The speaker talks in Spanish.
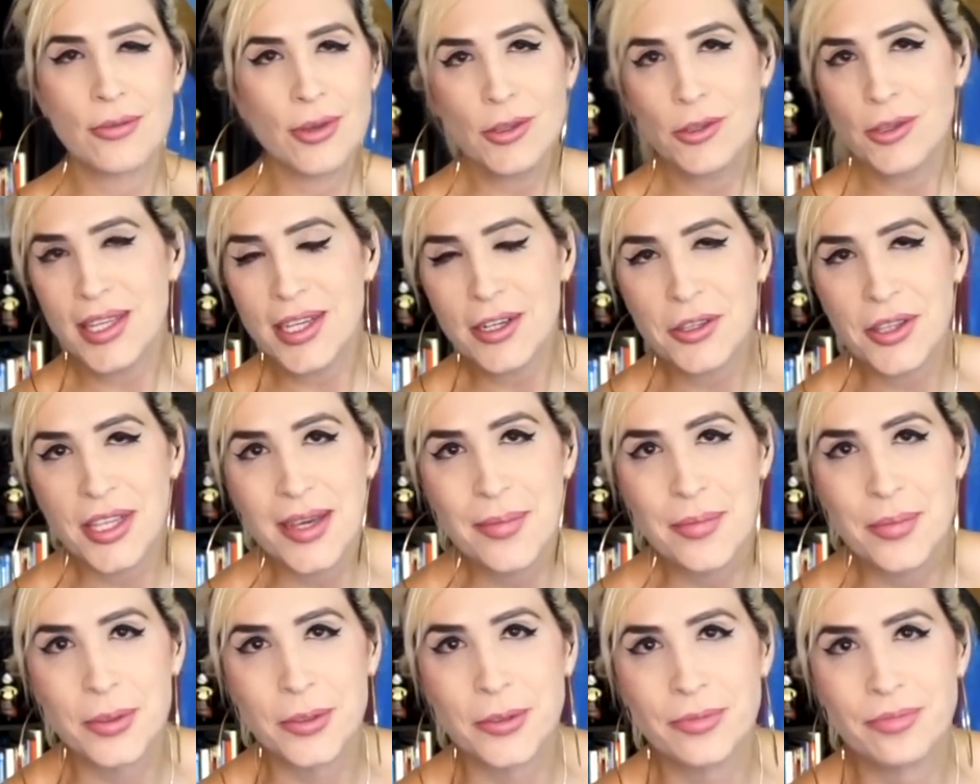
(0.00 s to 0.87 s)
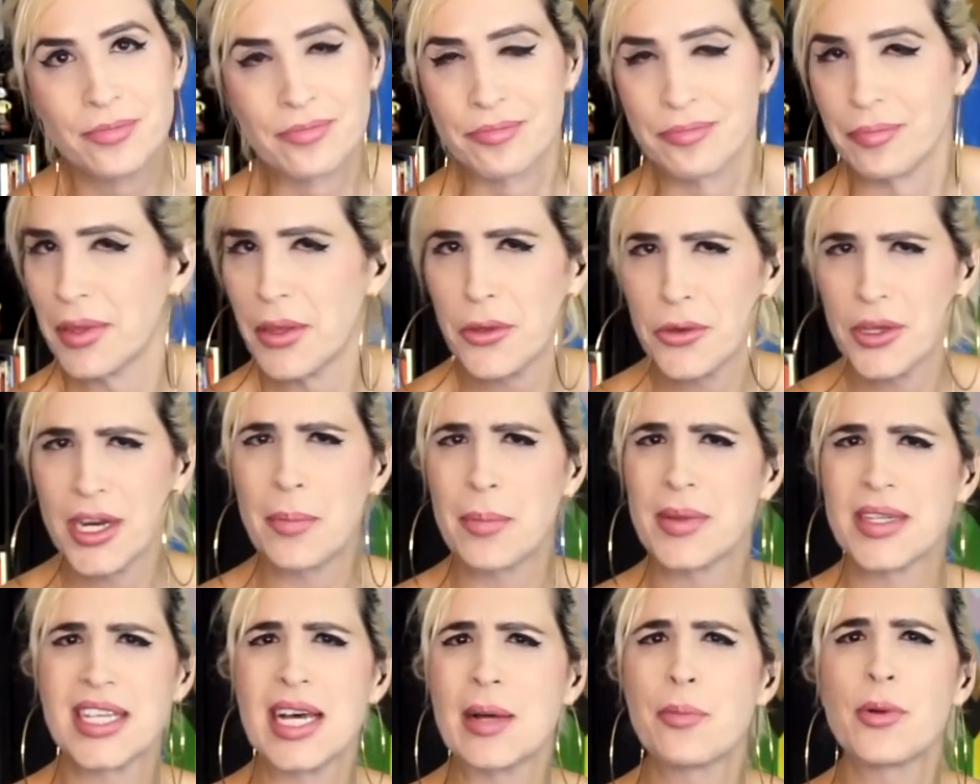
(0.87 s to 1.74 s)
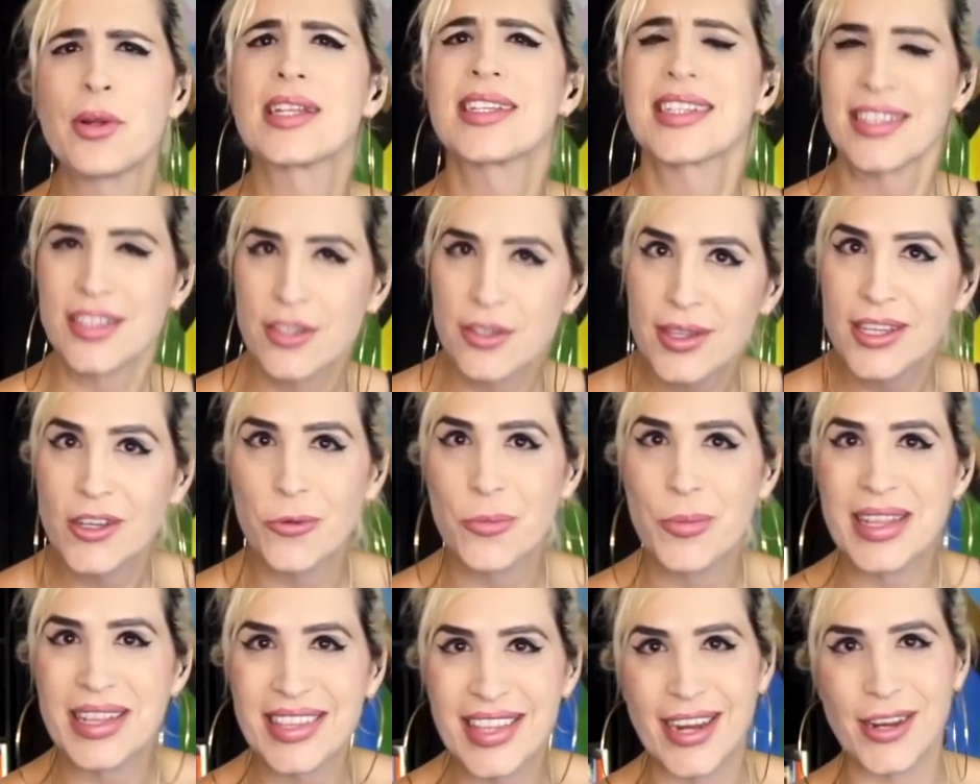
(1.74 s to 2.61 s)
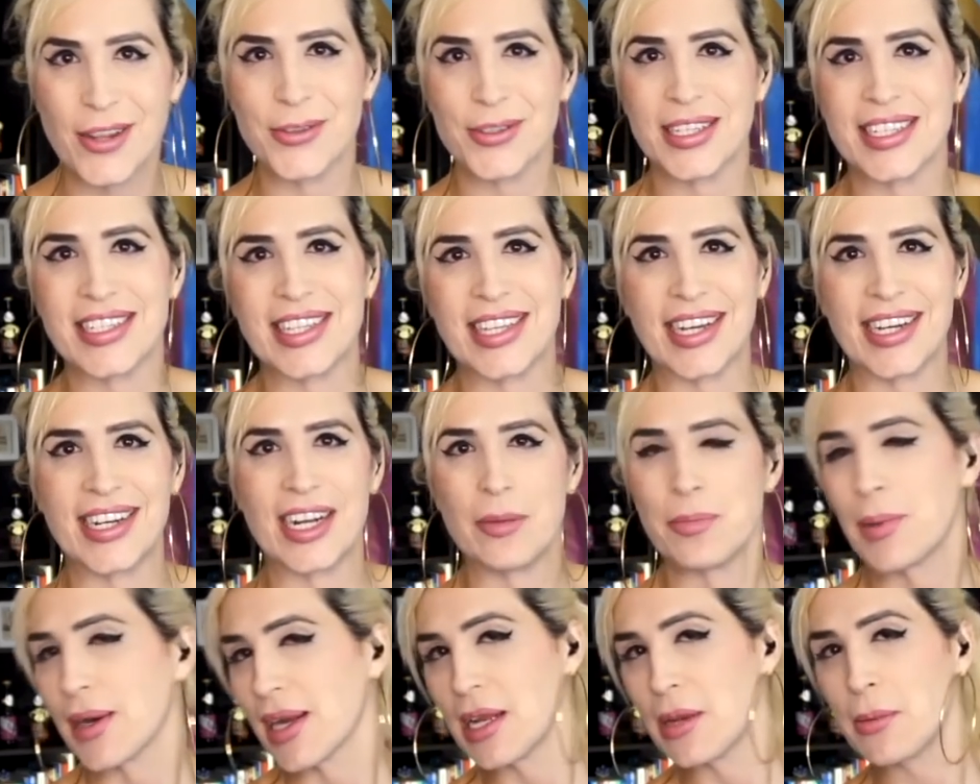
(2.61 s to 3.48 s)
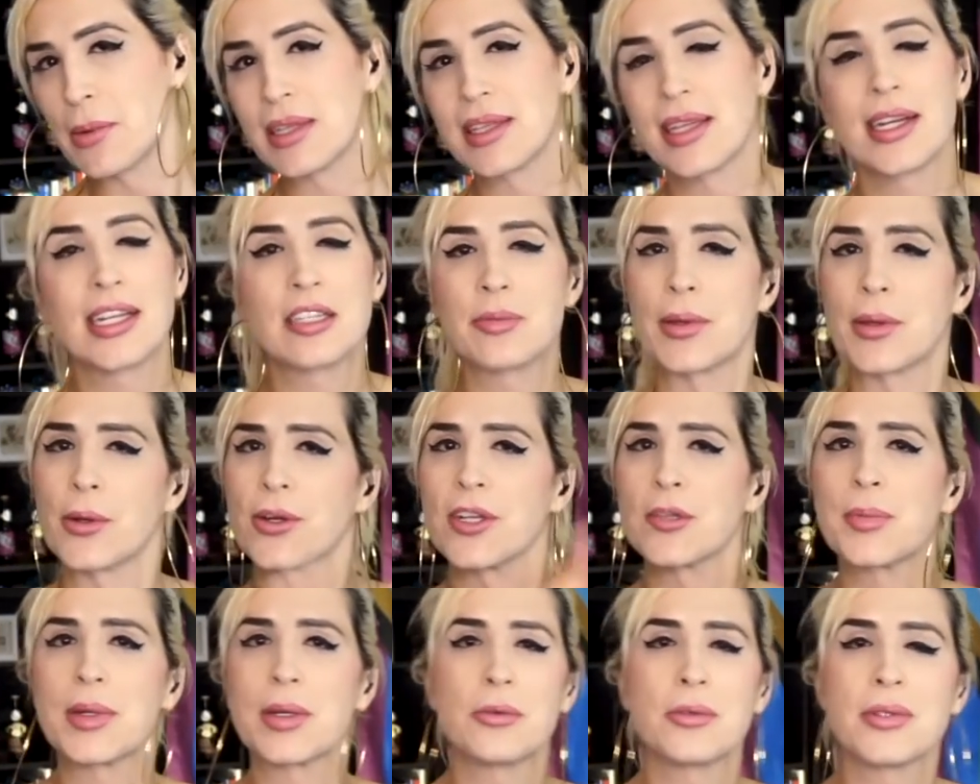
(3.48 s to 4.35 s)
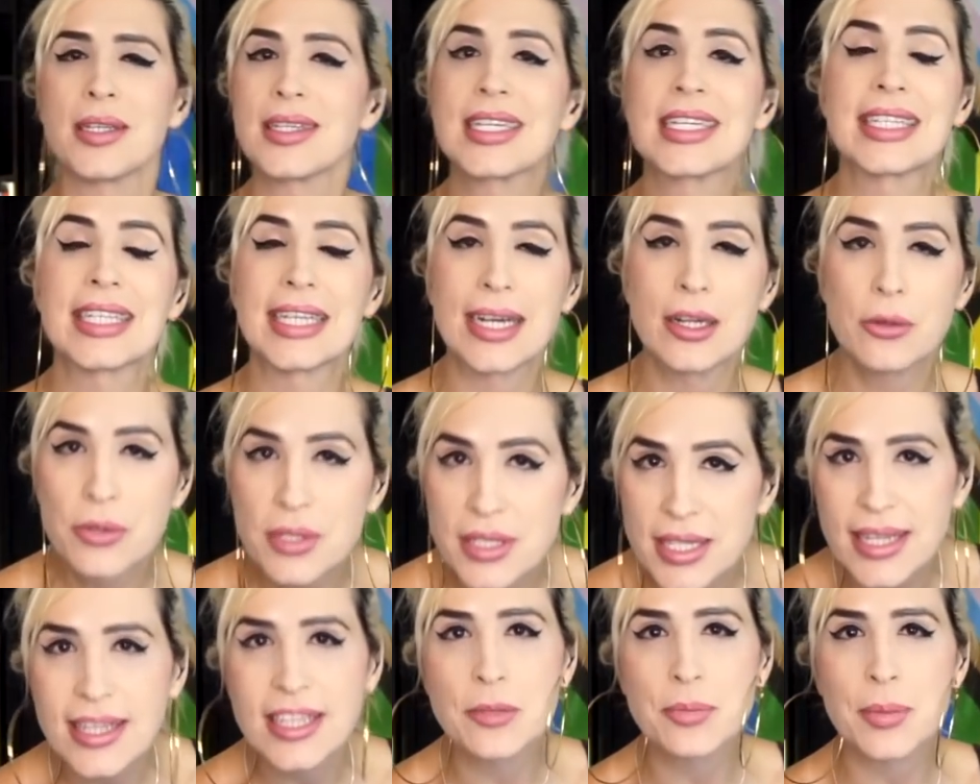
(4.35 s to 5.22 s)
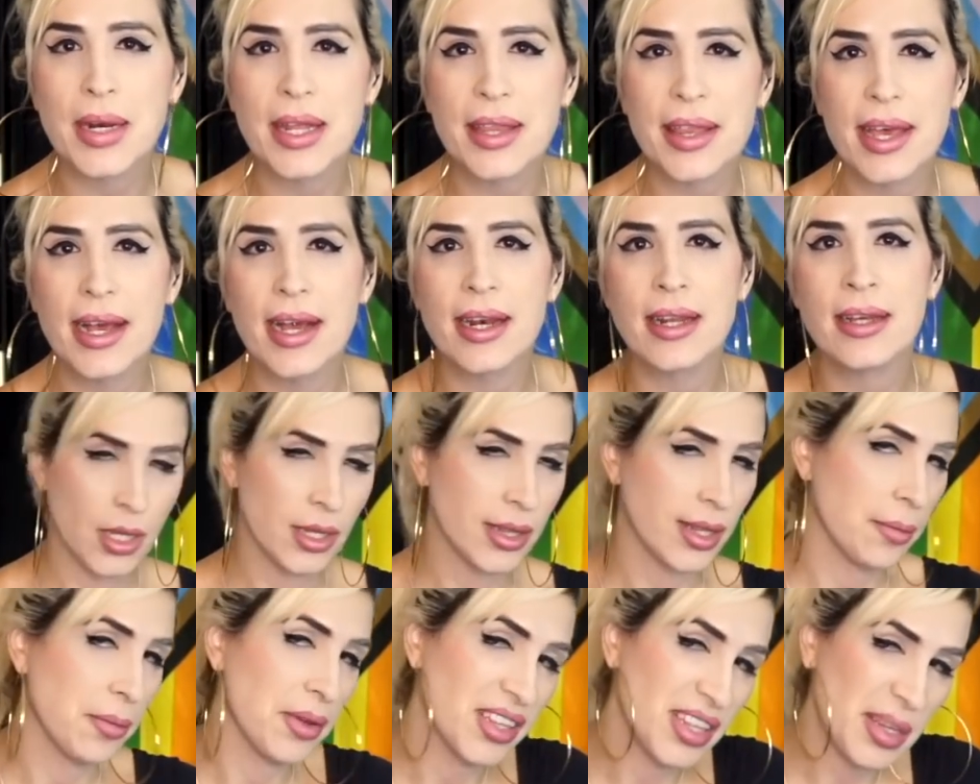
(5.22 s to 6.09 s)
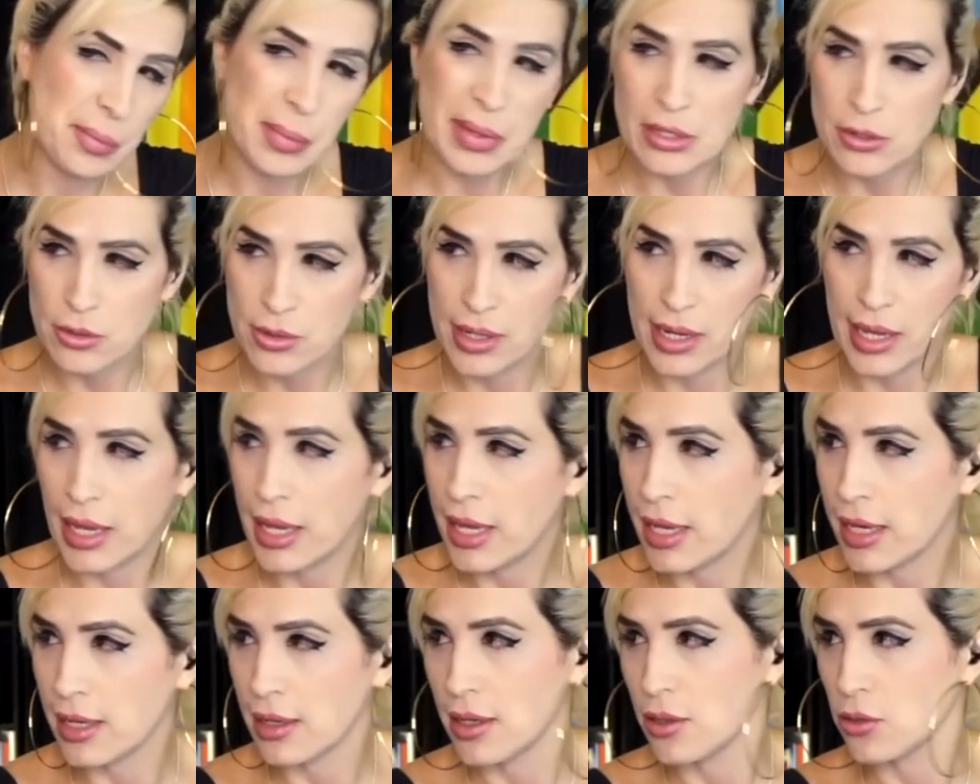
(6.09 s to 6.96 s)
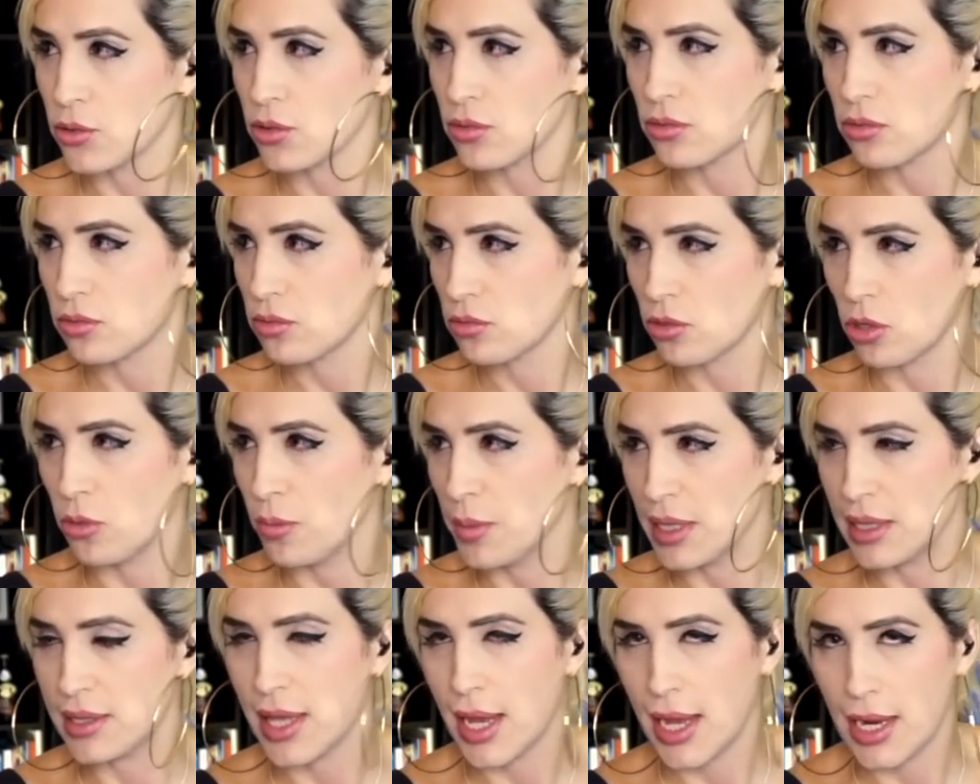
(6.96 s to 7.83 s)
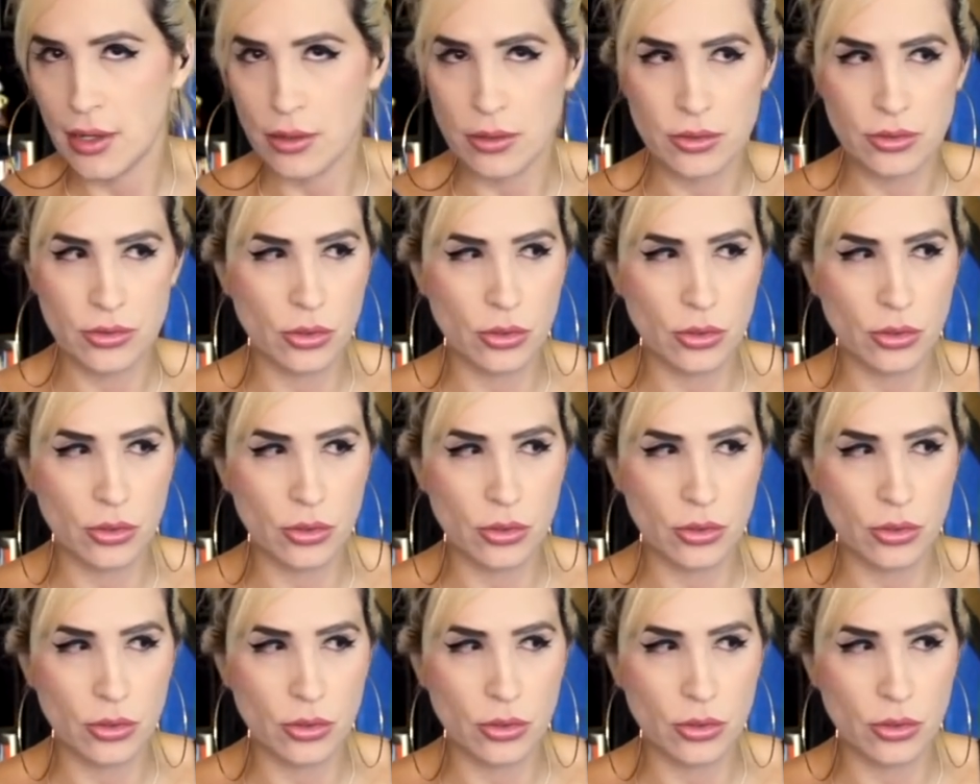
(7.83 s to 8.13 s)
cuando tengo tiempo me doy una pasada por la sección de comentarios de este canal para levantar las mejores preguntas que tengan ustedes para dejar y también de paso leerlos comentarios,